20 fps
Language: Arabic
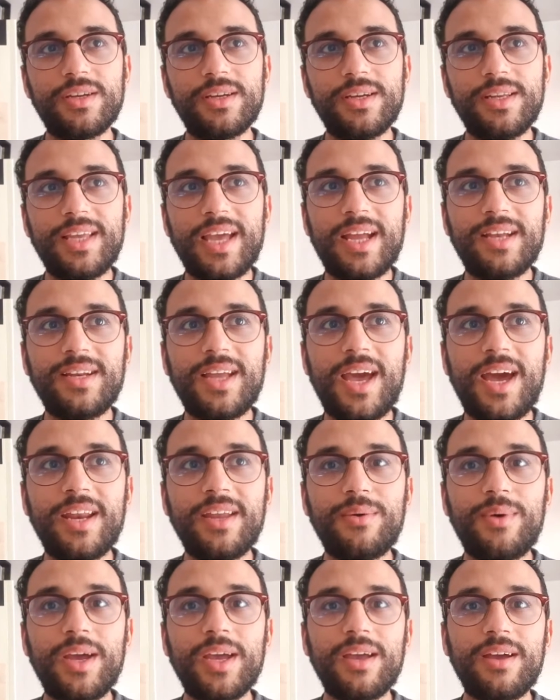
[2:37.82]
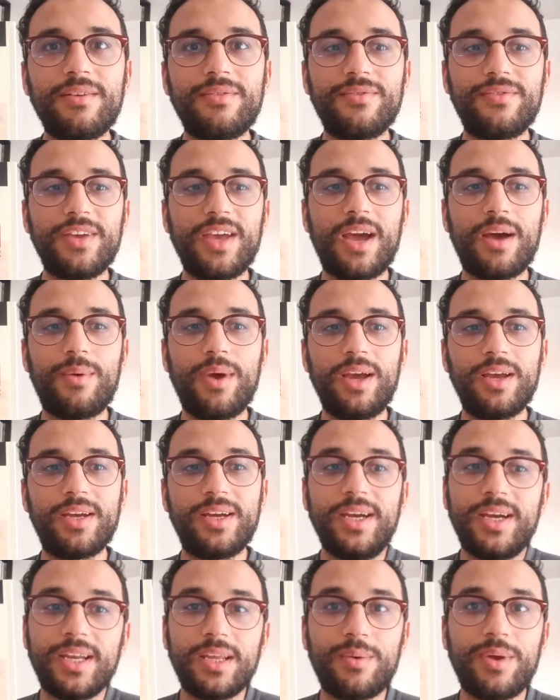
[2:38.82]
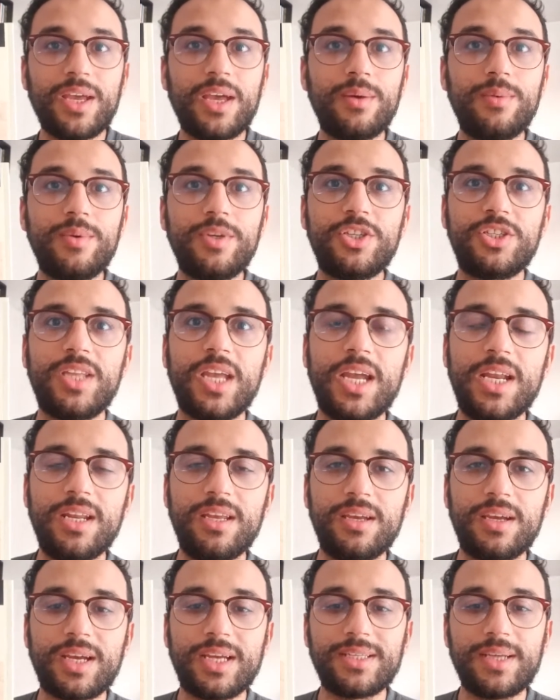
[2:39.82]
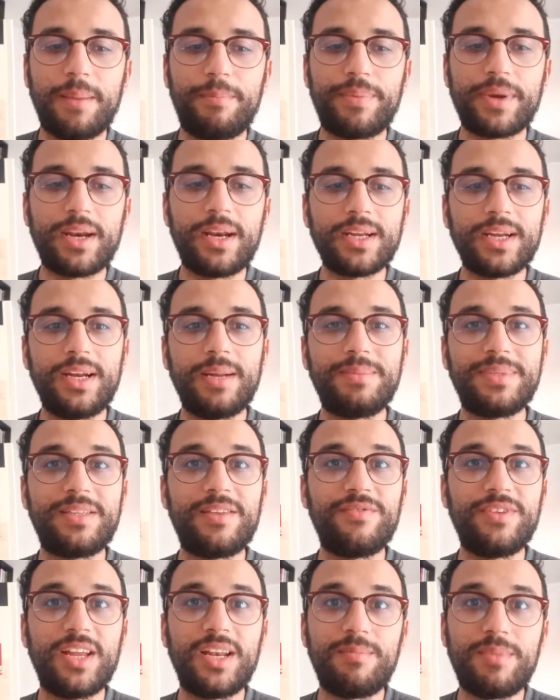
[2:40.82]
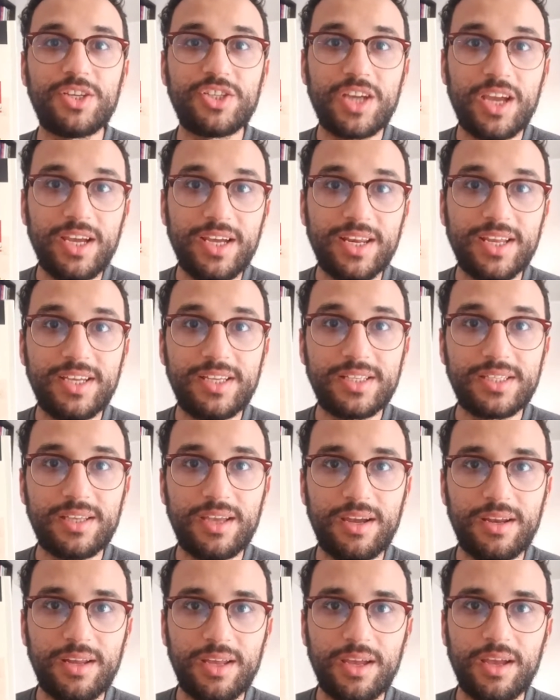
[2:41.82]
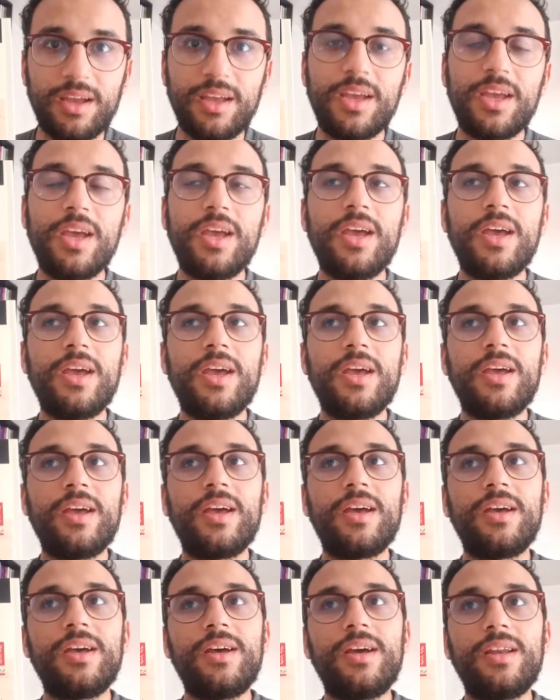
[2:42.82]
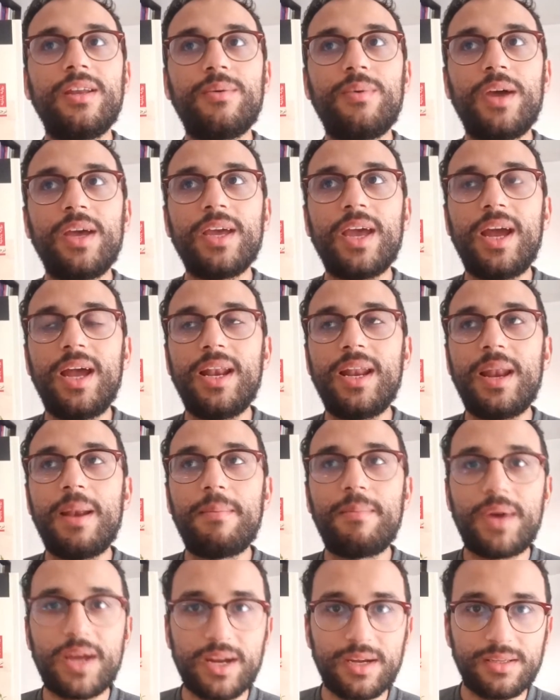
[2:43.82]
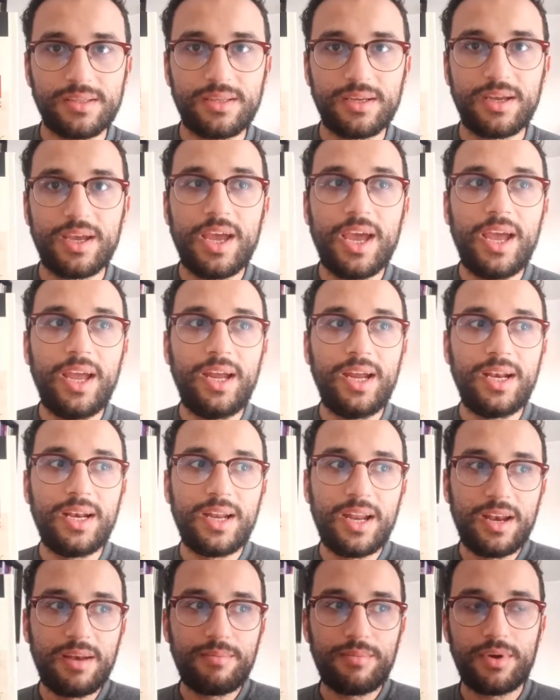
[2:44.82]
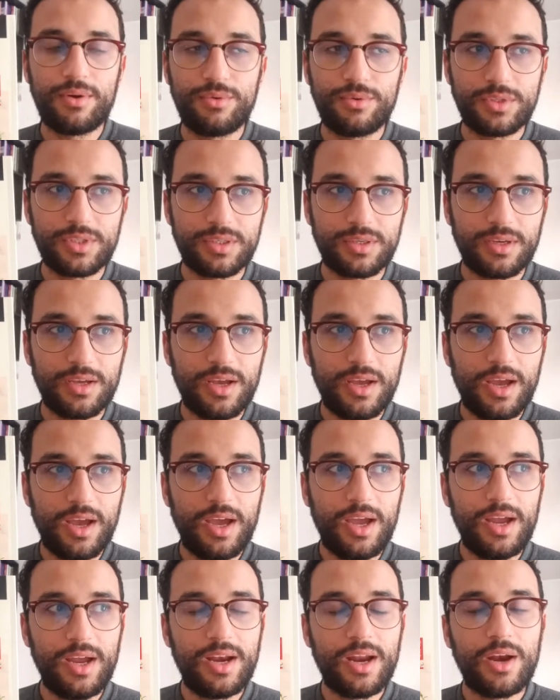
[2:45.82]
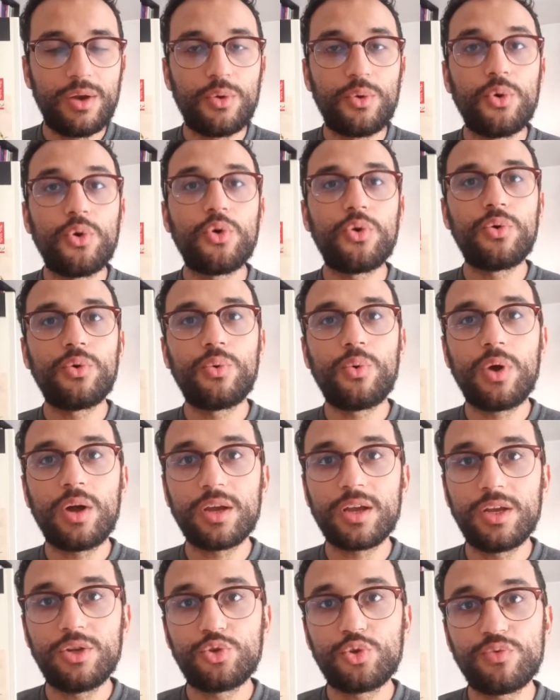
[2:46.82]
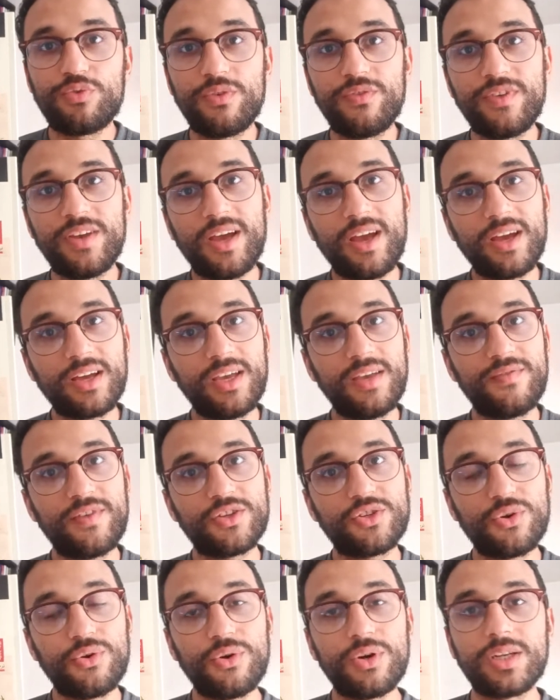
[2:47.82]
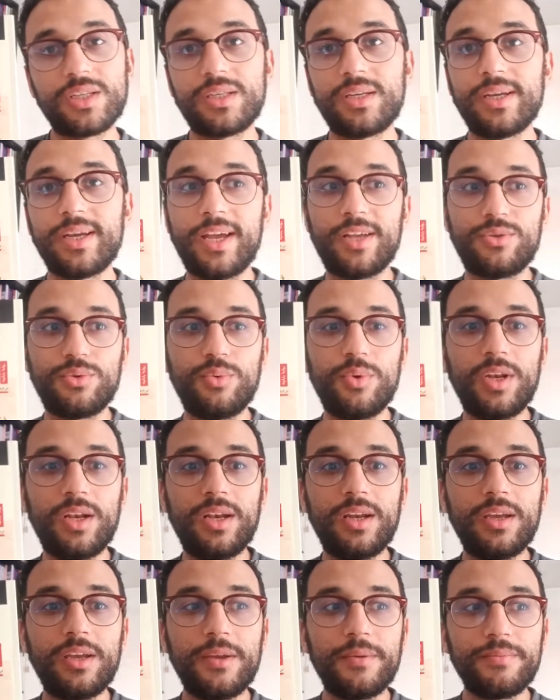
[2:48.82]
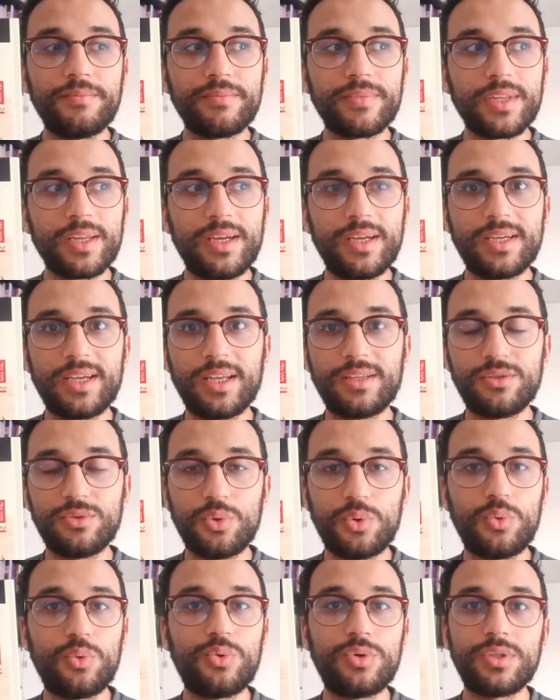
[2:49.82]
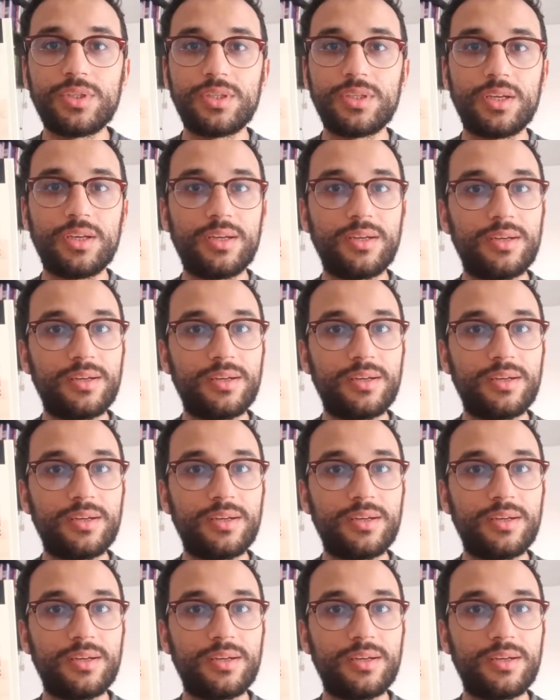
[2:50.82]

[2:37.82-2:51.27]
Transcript: لانها روايه فيها و... روايه وجدانيه كتعبر لك على بزاف ديال المشاعر الانسانيه آه روايه على المرض على الموت على الاخوه كنشوفوا فيها كيفاش اخت كتولي كتدوز